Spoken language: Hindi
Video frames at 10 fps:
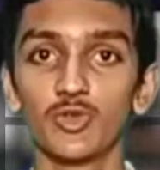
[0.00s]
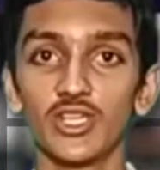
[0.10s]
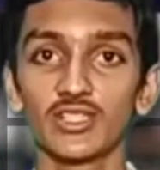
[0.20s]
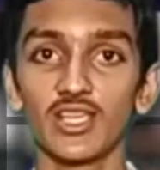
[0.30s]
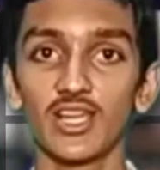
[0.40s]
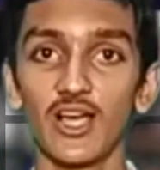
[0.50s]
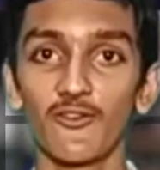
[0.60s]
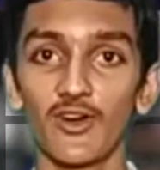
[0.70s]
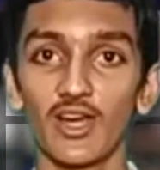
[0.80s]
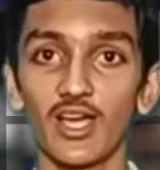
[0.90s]
मुझे इसके
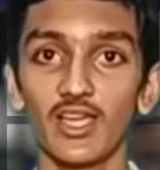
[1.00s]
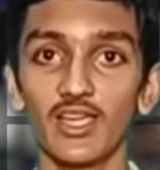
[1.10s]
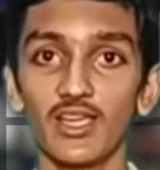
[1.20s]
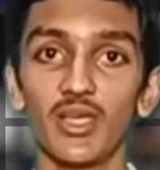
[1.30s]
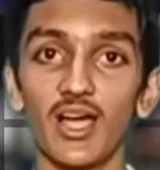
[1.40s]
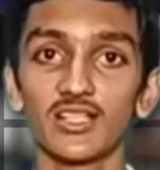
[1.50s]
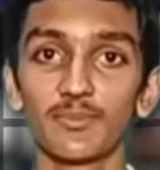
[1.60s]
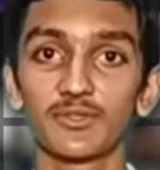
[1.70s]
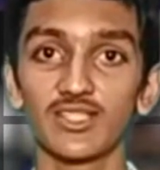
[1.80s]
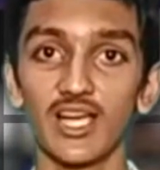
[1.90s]
खिलाफ लड़ना है मैं आज
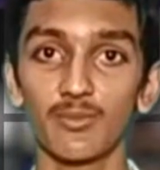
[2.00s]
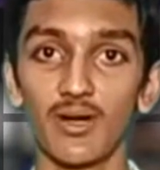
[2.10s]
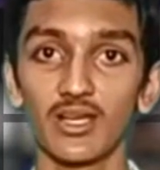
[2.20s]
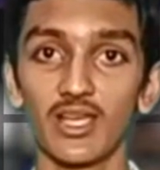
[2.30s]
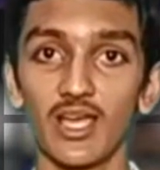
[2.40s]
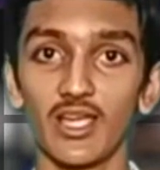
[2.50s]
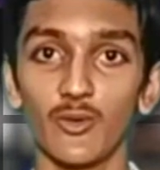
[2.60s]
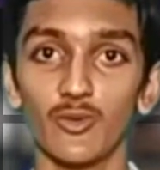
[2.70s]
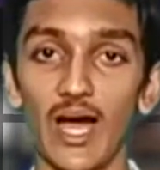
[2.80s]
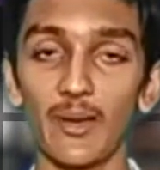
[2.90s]
आपसे साथ मांगने आया
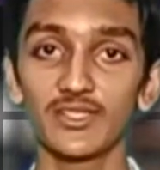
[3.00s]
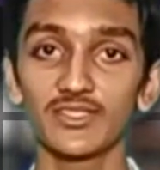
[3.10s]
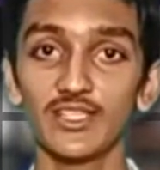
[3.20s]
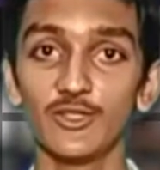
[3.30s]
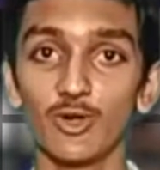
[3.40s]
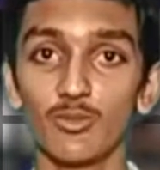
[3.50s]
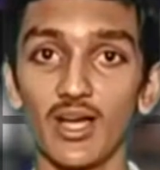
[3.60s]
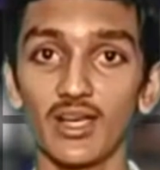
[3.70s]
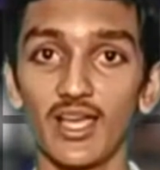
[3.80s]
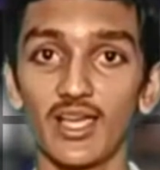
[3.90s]
हूँ आपसे सहयोग
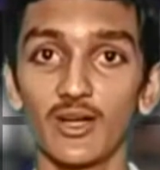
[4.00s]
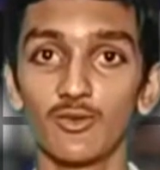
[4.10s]
मांगने आया